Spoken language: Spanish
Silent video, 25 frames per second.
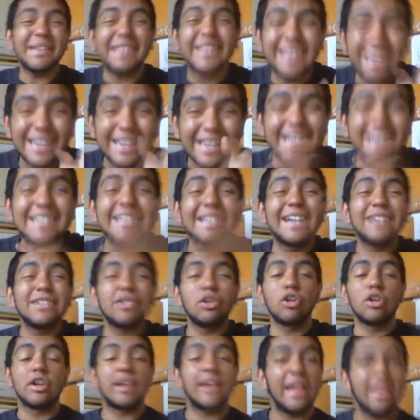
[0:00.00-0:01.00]
te tienen que estar
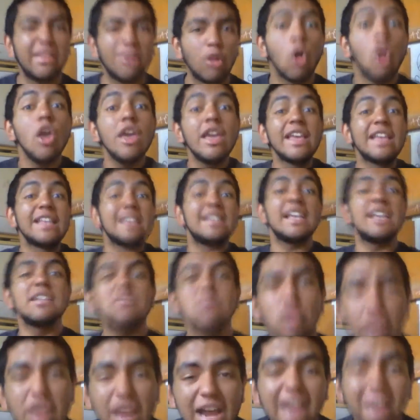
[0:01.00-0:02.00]
sonriendo. Y si es
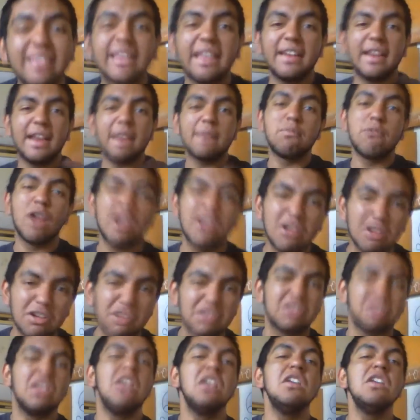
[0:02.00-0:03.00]
mujer, tener
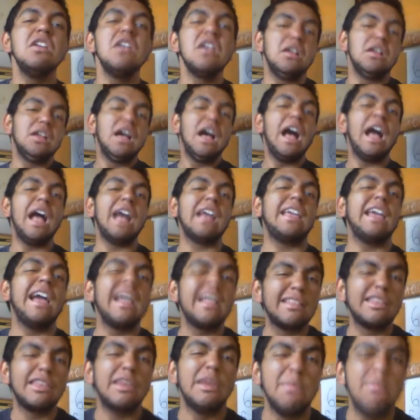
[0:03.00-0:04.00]
buenos
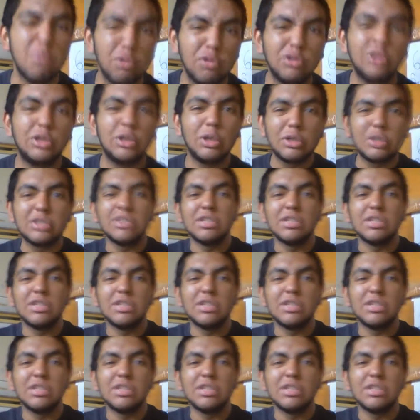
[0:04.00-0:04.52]
acá tributos,